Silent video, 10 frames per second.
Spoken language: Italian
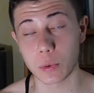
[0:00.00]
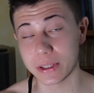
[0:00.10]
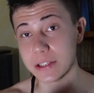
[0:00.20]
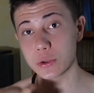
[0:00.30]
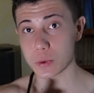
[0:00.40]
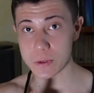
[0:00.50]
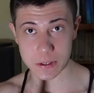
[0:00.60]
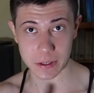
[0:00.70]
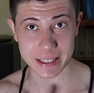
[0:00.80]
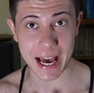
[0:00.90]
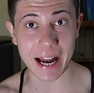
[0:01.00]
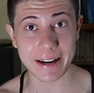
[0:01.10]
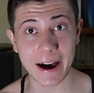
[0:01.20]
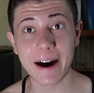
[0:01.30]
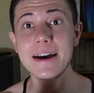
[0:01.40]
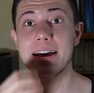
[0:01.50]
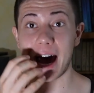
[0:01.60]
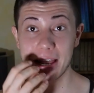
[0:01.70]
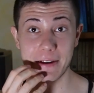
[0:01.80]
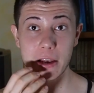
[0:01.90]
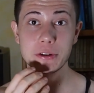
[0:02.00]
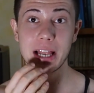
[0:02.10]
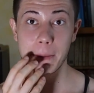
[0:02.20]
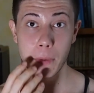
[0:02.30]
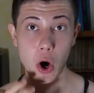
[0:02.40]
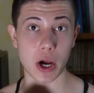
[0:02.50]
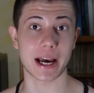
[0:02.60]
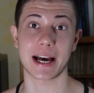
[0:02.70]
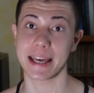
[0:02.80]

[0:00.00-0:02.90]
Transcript: quindi l'introduzione di aria a livello della bocca,